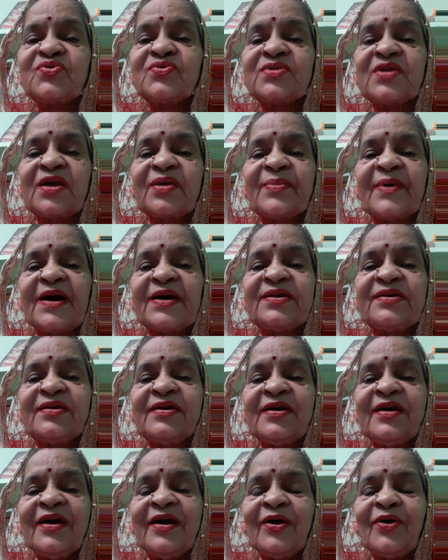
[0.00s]
सुंदर भाई
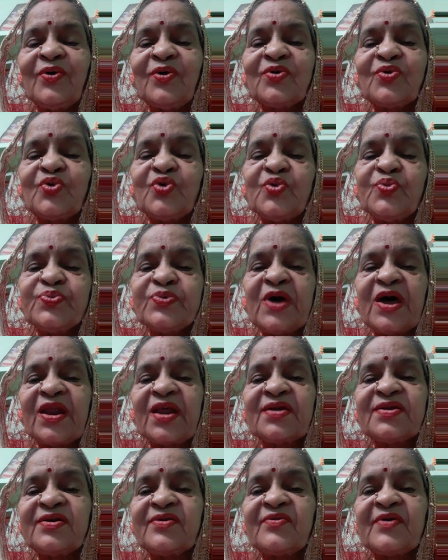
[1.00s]
और खूब सारा
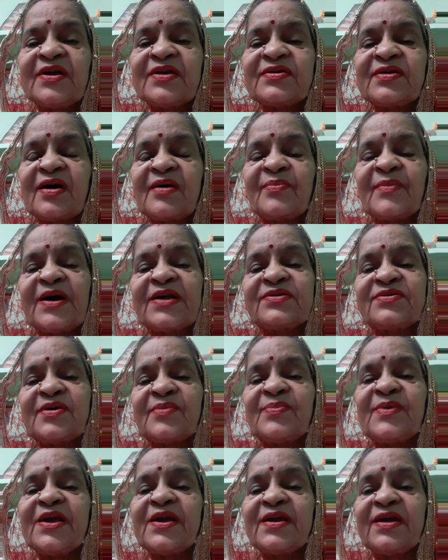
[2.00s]
जेवर सामान सब
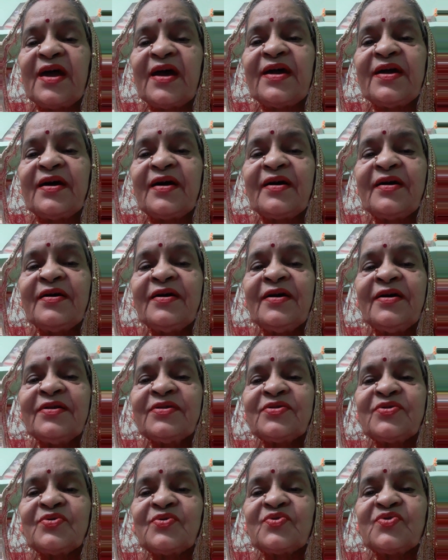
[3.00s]
लेके आया
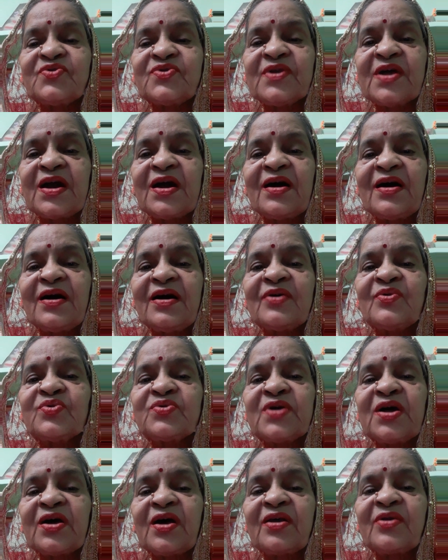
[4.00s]
तो उसने कहा
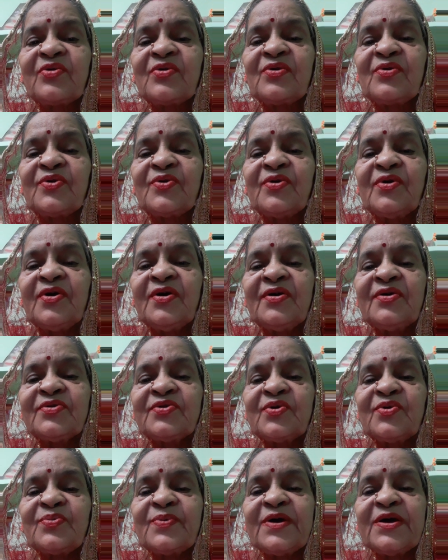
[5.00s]
उतार लो
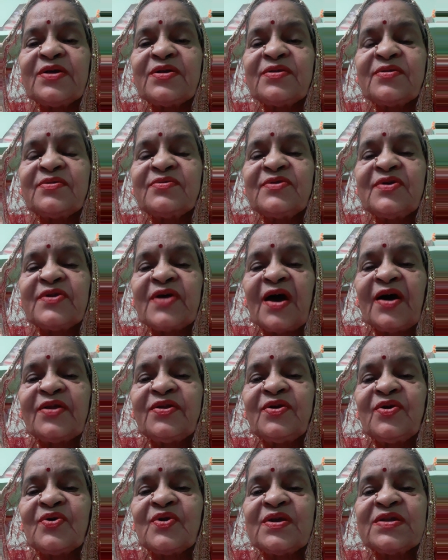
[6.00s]
तो बहन
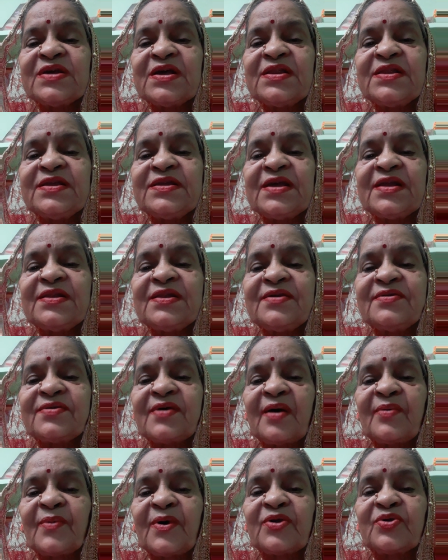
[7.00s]
जिठानियों ने जल्दी जल्दी
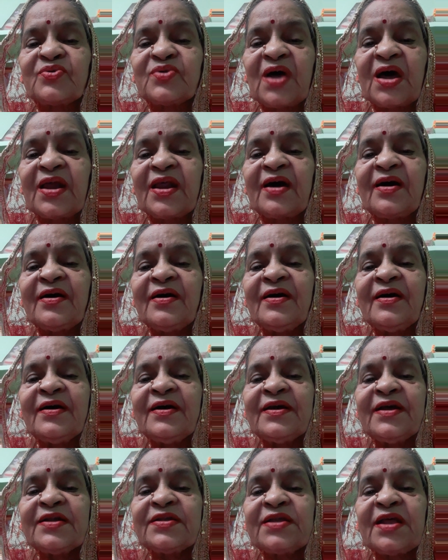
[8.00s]
सामान उतारा
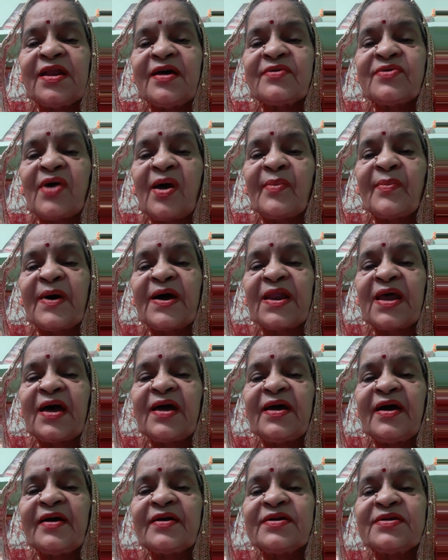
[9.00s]
इतना सामान
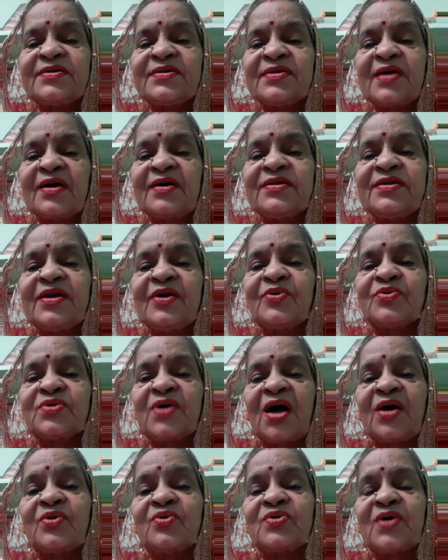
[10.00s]
आया कि जिठानियाँ
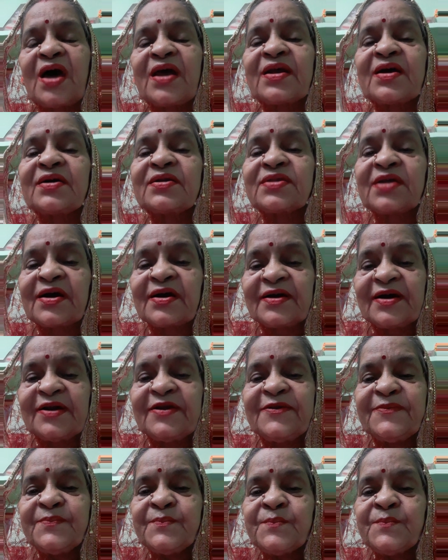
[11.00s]
उतार उतार कर थक गईं